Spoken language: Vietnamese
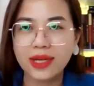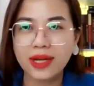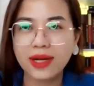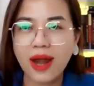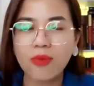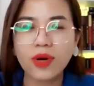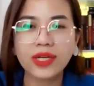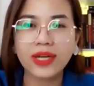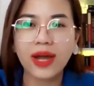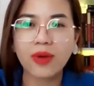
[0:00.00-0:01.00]
à, đọc
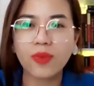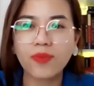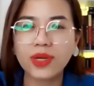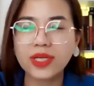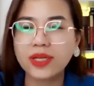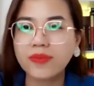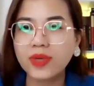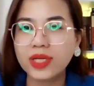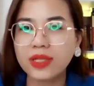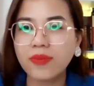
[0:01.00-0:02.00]
đến khi nào mà mình
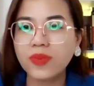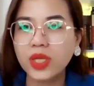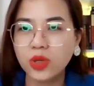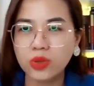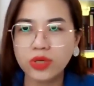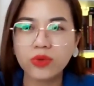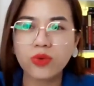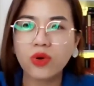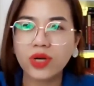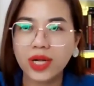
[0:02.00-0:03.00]
kiếm được thêm nhiều triệu
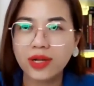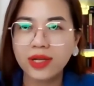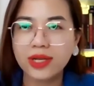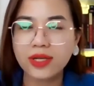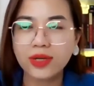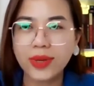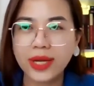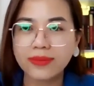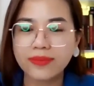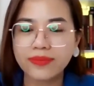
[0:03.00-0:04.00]
đô nữa đúng không ạ